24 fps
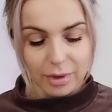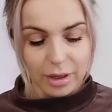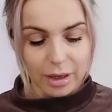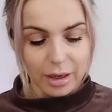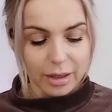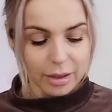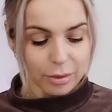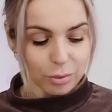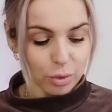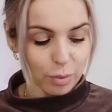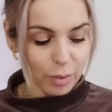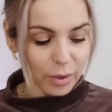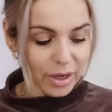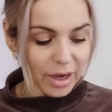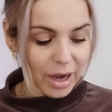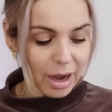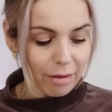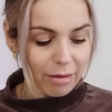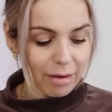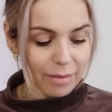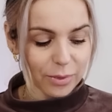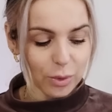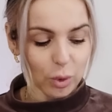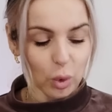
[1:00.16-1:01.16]
No, ale już
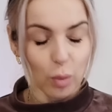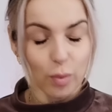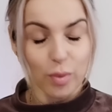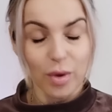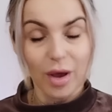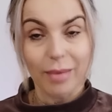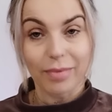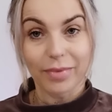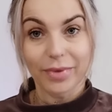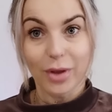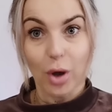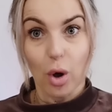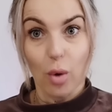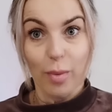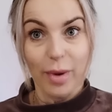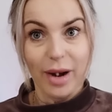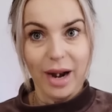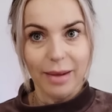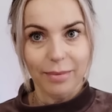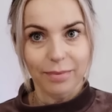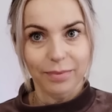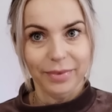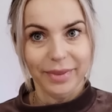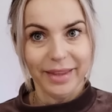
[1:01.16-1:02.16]
pojechałam, to kupiłam.
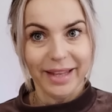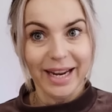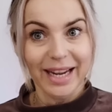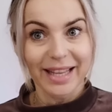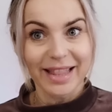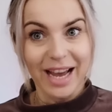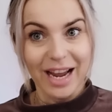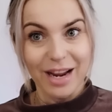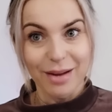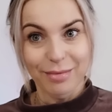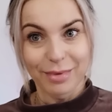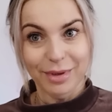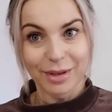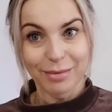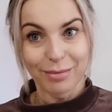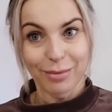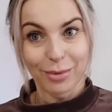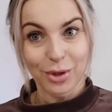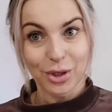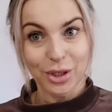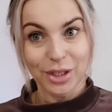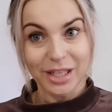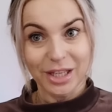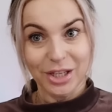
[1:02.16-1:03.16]
Dobra, nie gadajmy,
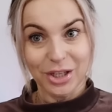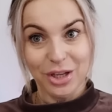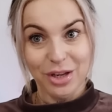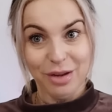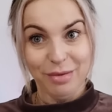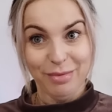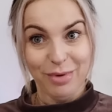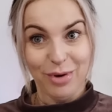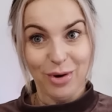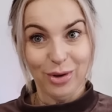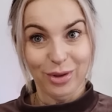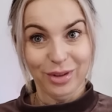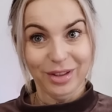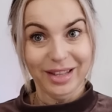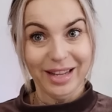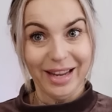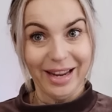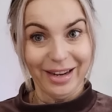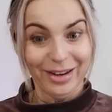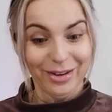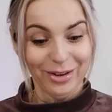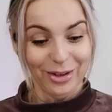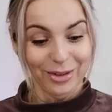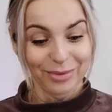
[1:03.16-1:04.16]
może zacznijmy od
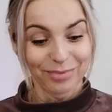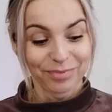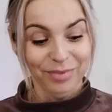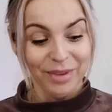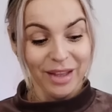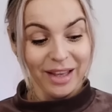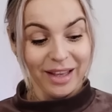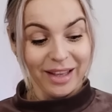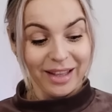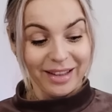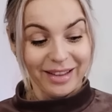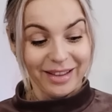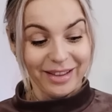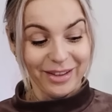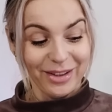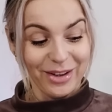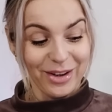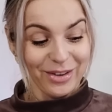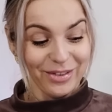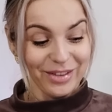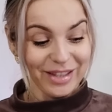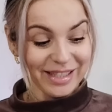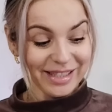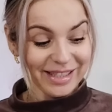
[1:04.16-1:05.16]
tego.
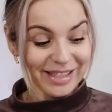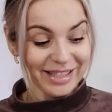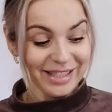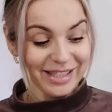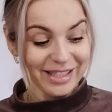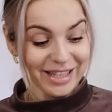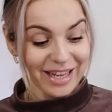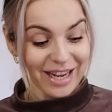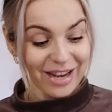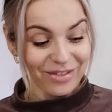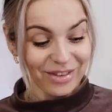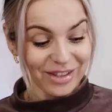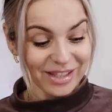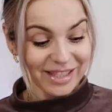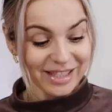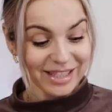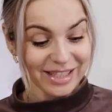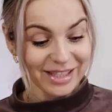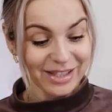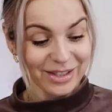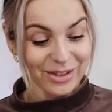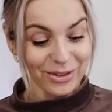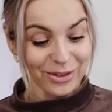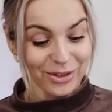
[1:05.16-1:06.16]
No więc ja Was
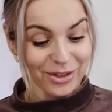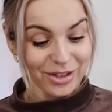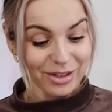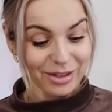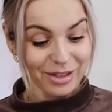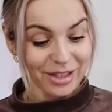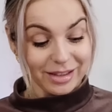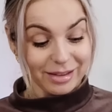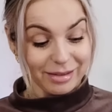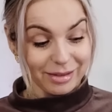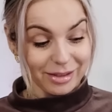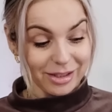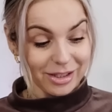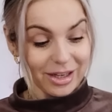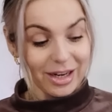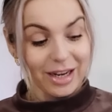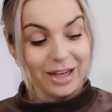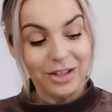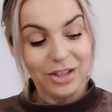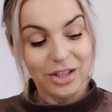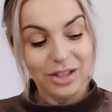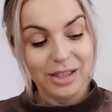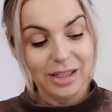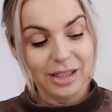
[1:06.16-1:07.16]
zaskoczę.
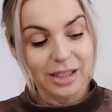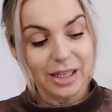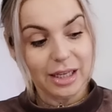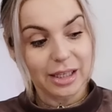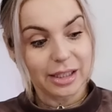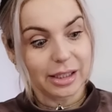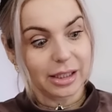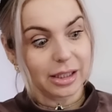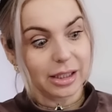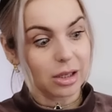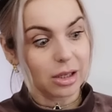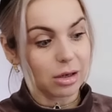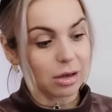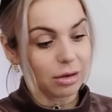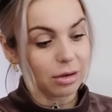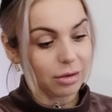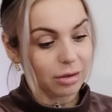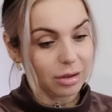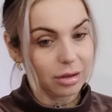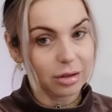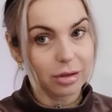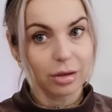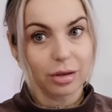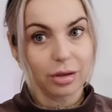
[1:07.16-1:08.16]
Czekajcie, z tej
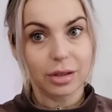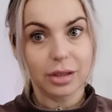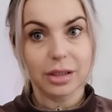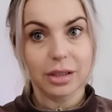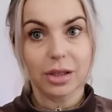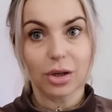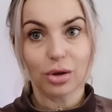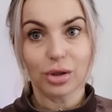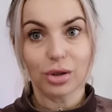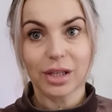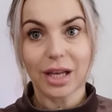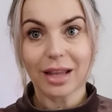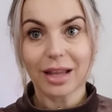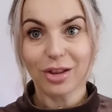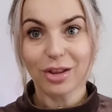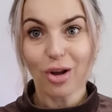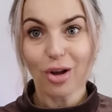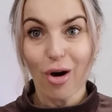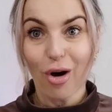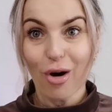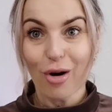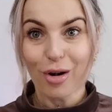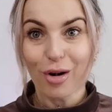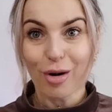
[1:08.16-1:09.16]
strony, no co za
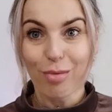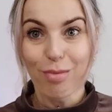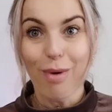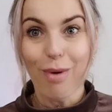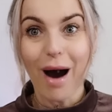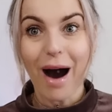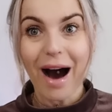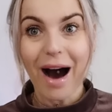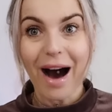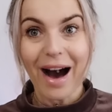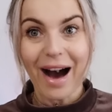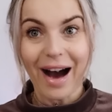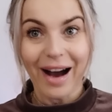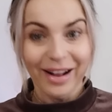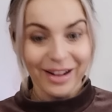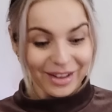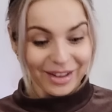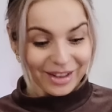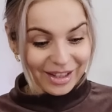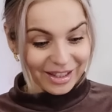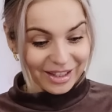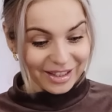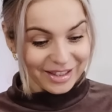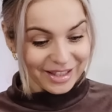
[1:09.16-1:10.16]
torba!
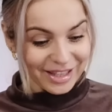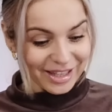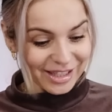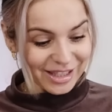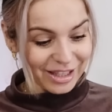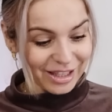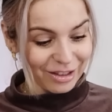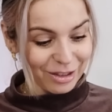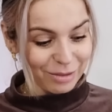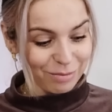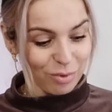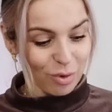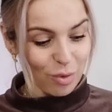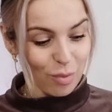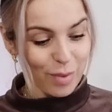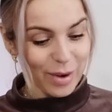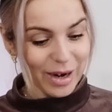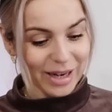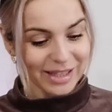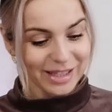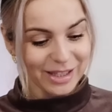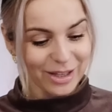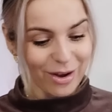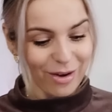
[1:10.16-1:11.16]
Nie chcę
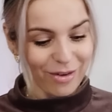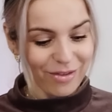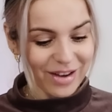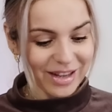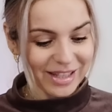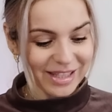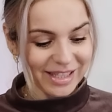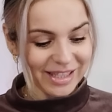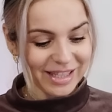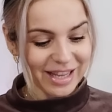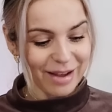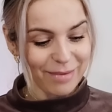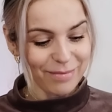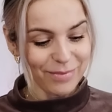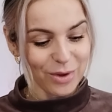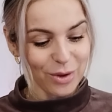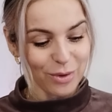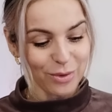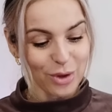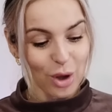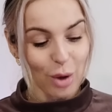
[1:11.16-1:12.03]
współpracować ze mną.